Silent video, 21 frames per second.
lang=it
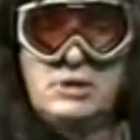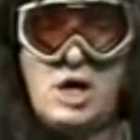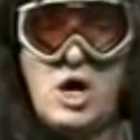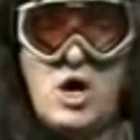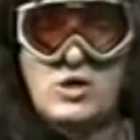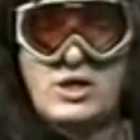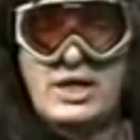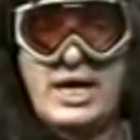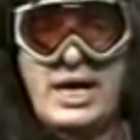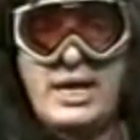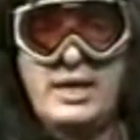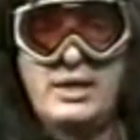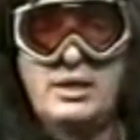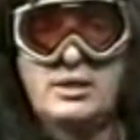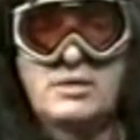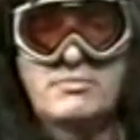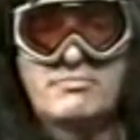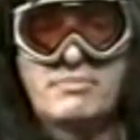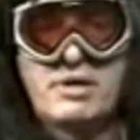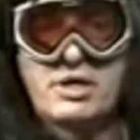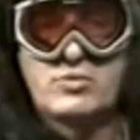Ok,
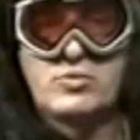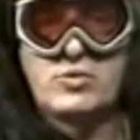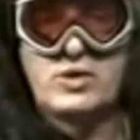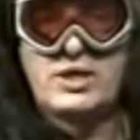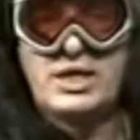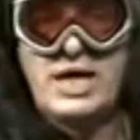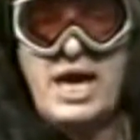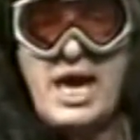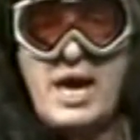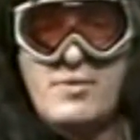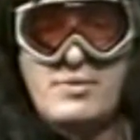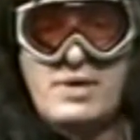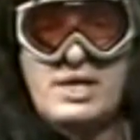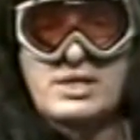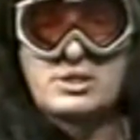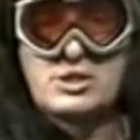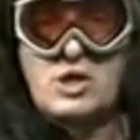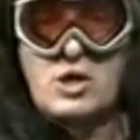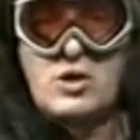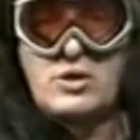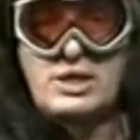per cui è una
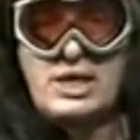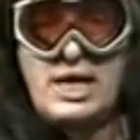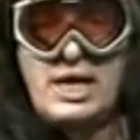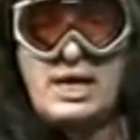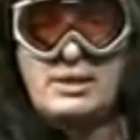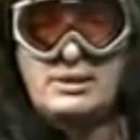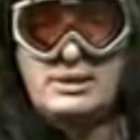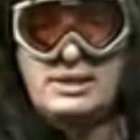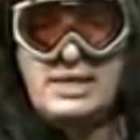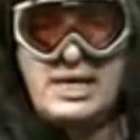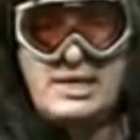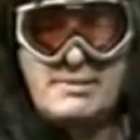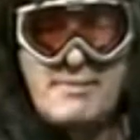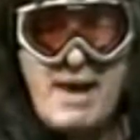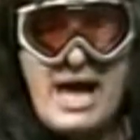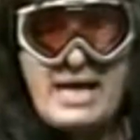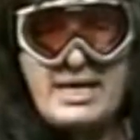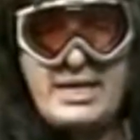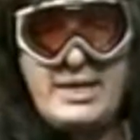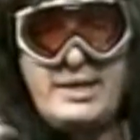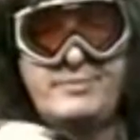storia di
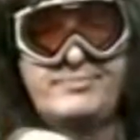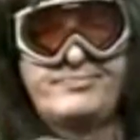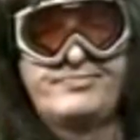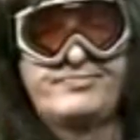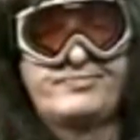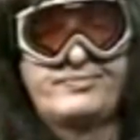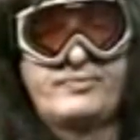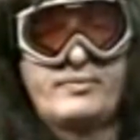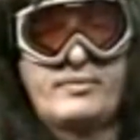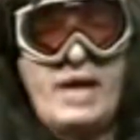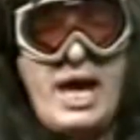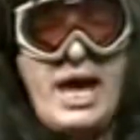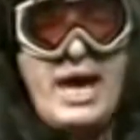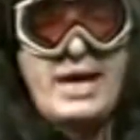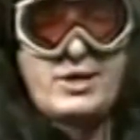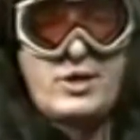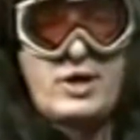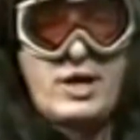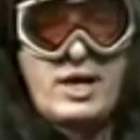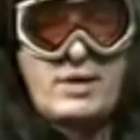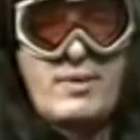animali.
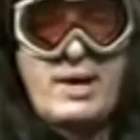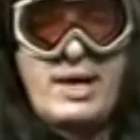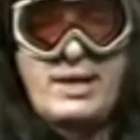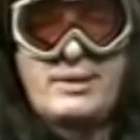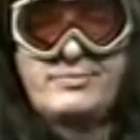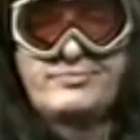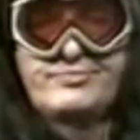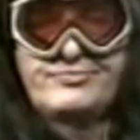Eccola qua.